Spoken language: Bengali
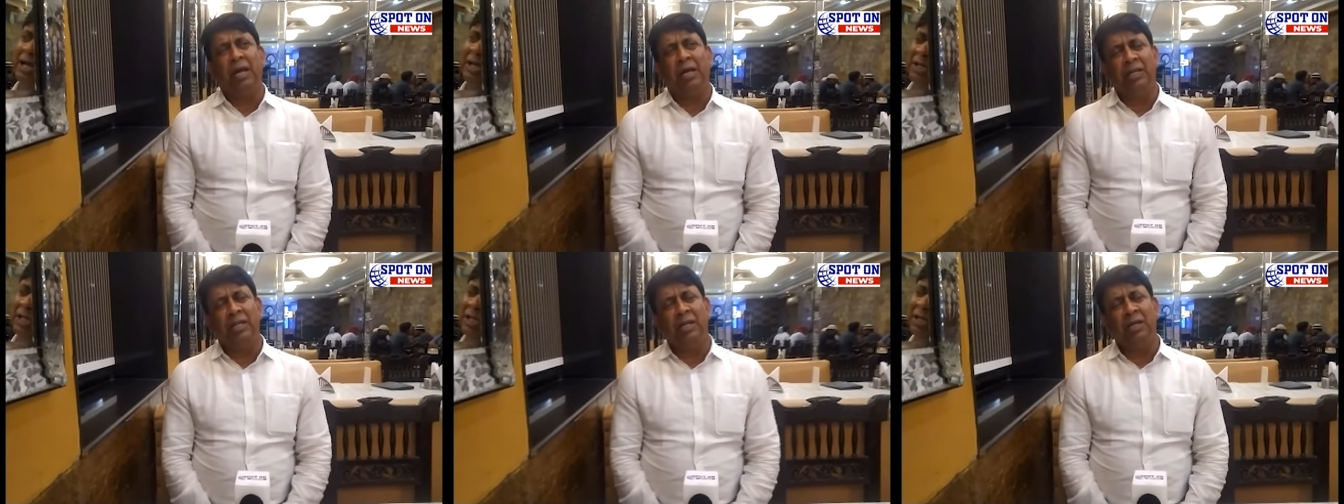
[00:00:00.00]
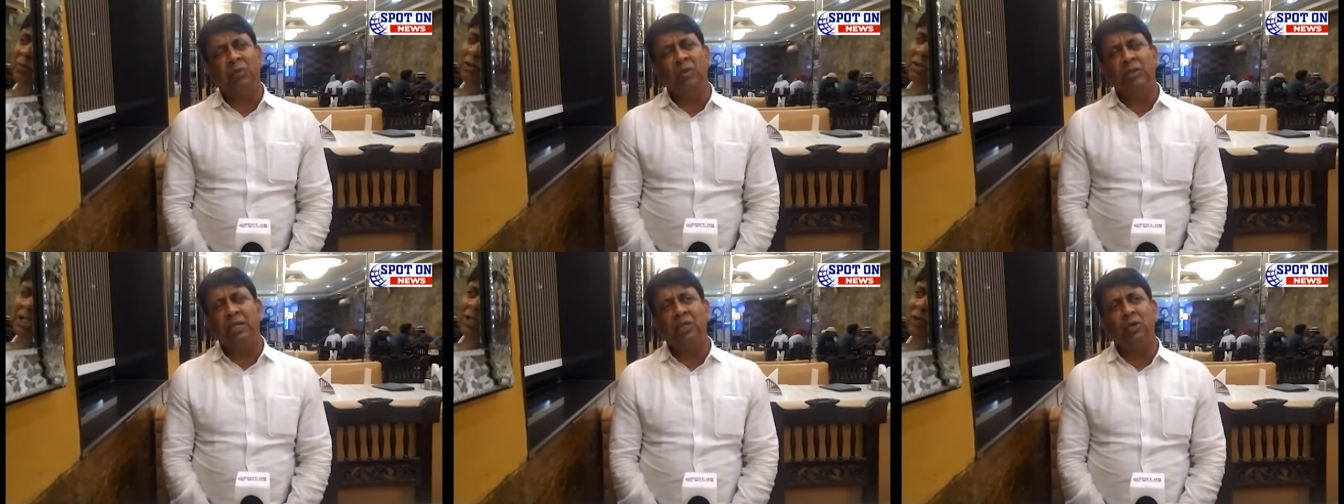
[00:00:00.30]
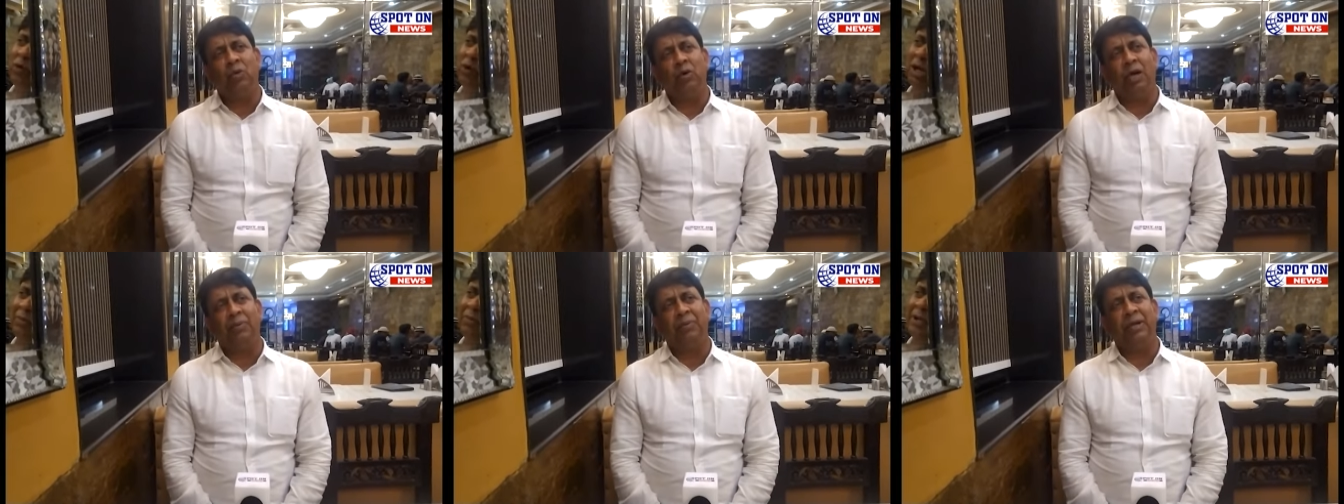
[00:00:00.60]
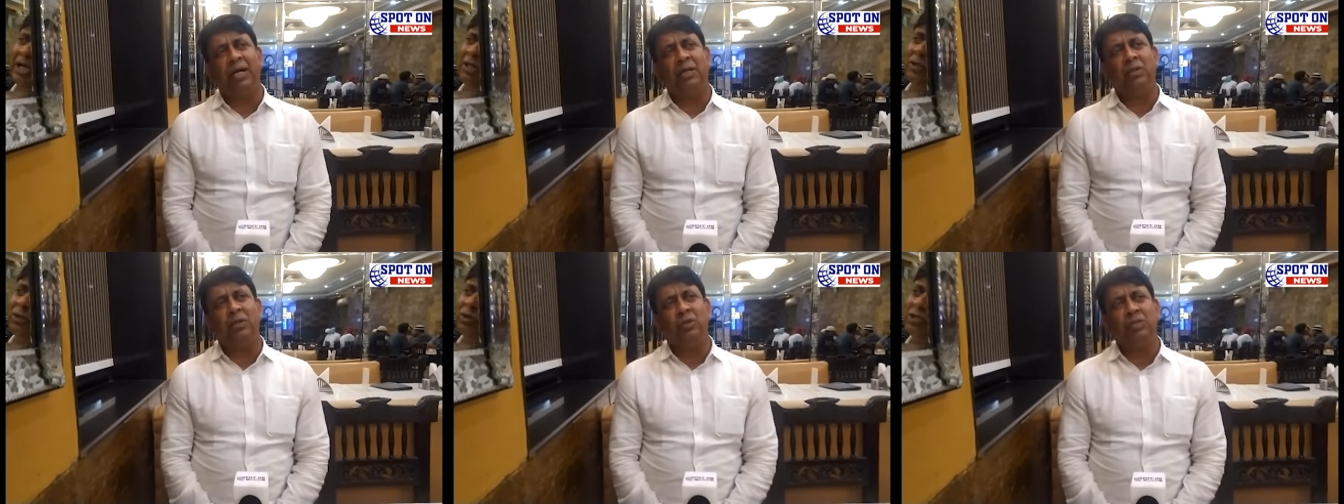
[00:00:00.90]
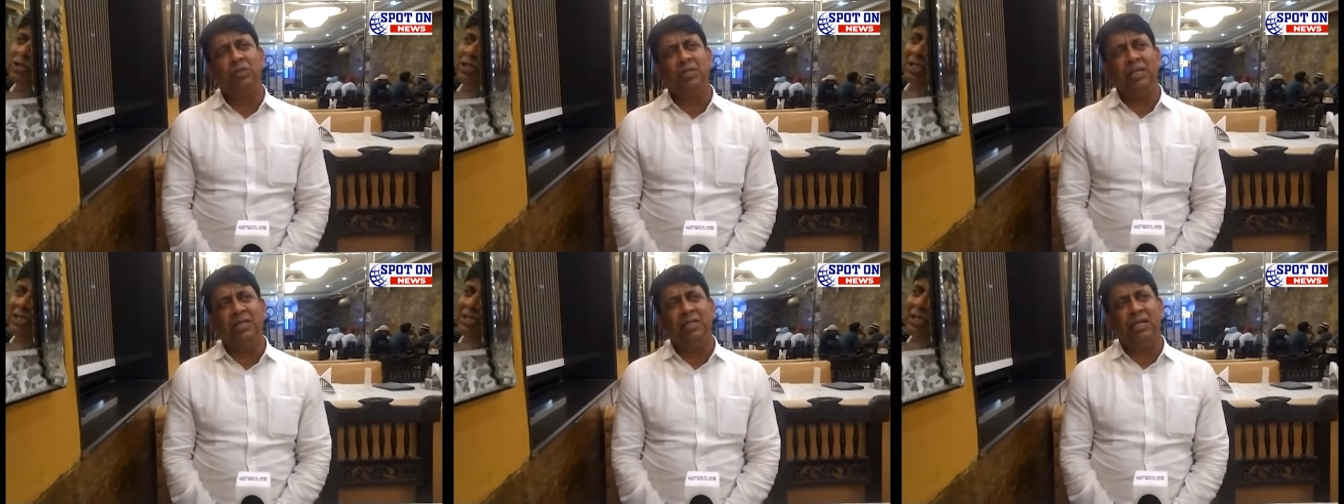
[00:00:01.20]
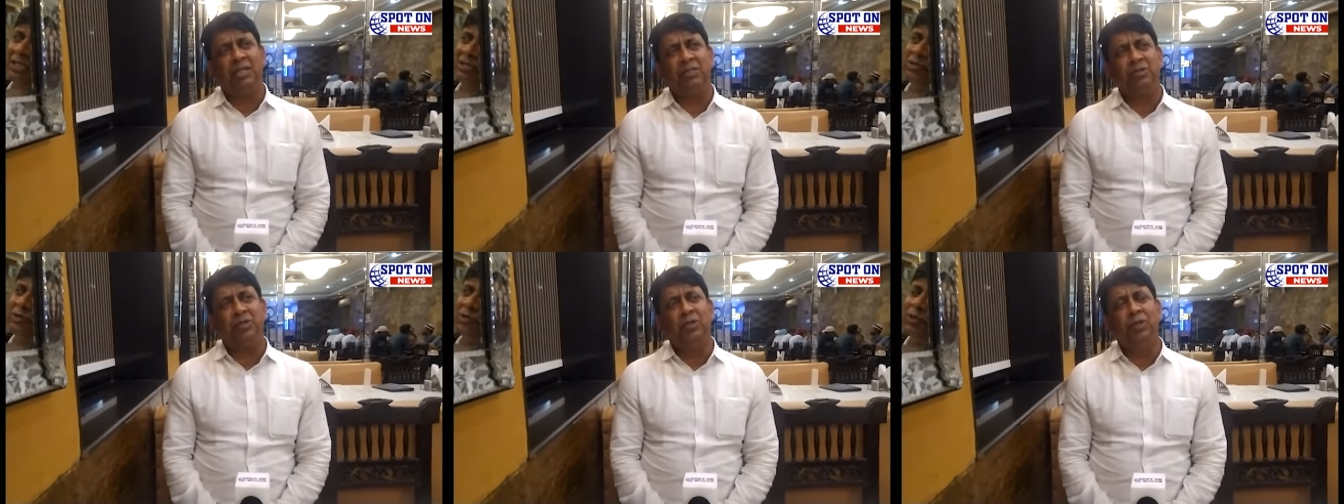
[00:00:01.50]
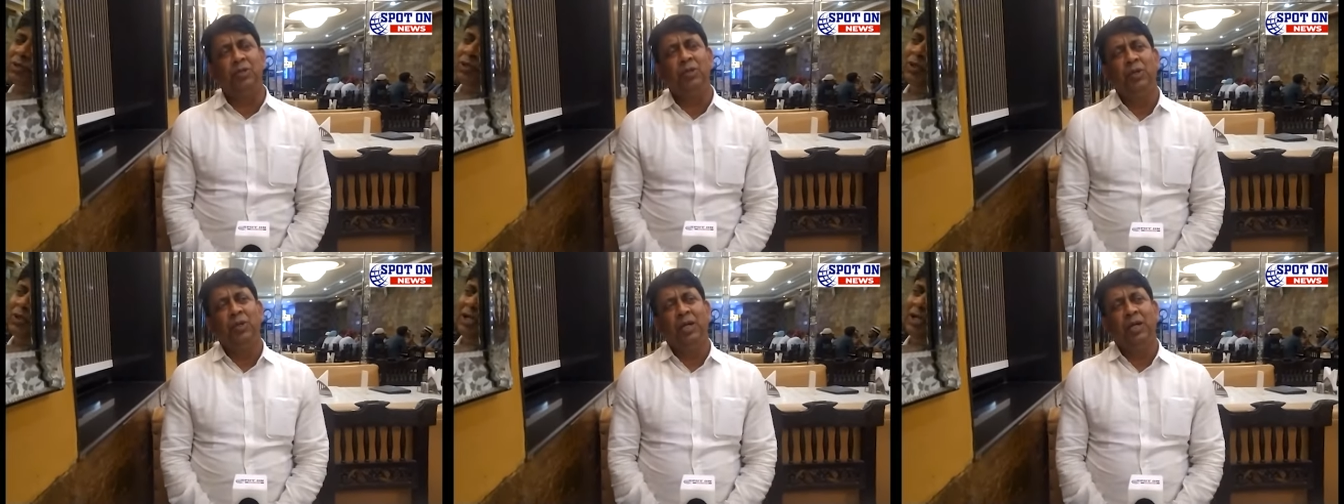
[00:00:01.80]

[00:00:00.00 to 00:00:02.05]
এদের মধ্যেই তো ঘোরাফেরা করছে যা শুধু